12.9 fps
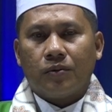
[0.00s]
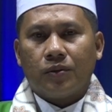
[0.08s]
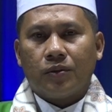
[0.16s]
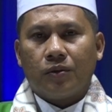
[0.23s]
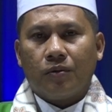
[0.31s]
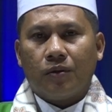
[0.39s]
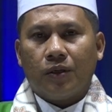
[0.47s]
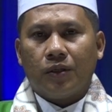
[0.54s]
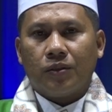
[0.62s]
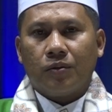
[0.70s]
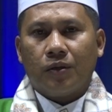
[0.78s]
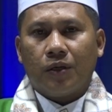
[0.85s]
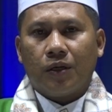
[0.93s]

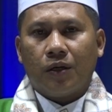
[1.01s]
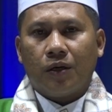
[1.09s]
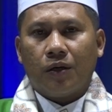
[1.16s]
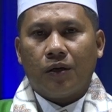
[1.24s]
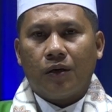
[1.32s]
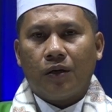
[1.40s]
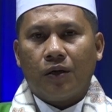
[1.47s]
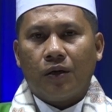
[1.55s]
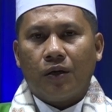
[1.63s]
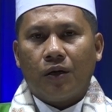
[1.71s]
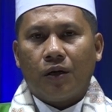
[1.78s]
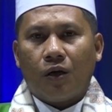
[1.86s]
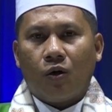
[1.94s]
saudara-saudara,
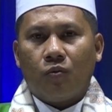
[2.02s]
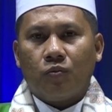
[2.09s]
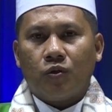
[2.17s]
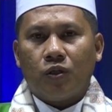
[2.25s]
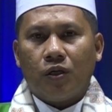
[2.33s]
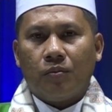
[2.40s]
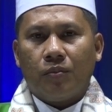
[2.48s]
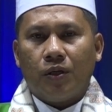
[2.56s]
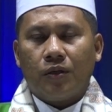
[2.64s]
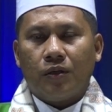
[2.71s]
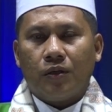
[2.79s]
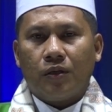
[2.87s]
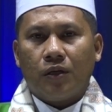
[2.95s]
kaum
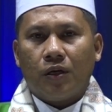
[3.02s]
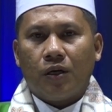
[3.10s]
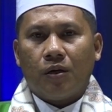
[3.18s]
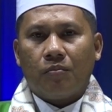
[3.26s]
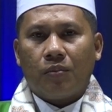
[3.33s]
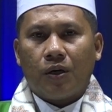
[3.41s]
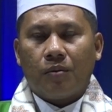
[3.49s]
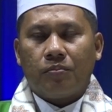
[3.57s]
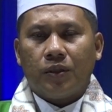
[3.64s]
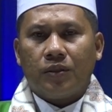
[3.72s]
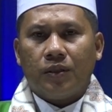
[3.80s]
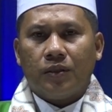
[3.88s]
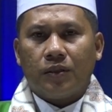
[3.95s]
muslimin, para
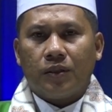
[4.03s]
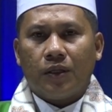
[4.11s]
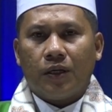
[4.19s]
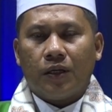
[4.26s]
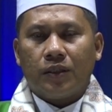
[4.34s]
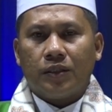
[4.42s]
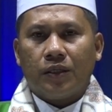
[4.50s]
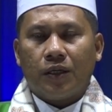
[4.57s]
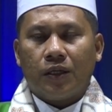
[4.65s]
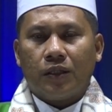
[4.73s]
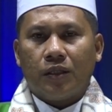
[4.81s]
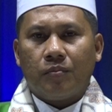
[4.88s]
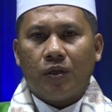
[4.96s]
pecinta
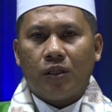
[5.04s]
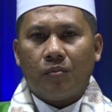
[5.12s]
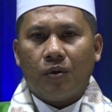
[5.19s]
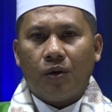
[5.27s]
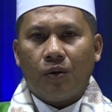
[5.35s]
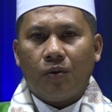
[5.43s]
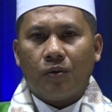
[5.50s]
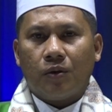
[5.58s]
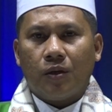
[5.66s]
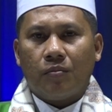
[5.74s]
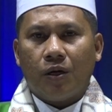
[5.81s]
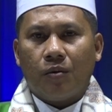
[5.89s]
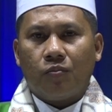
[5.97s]
siaran TV Tabalong
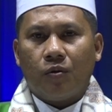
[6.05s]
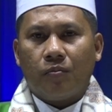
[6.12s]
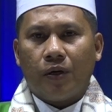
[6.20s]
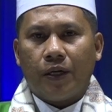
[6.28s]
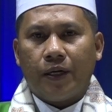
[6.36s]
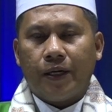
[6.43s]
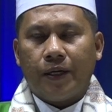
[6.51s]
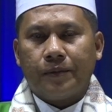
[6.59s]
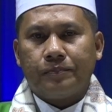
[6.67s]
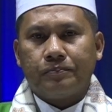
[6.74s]
dimanapun berada.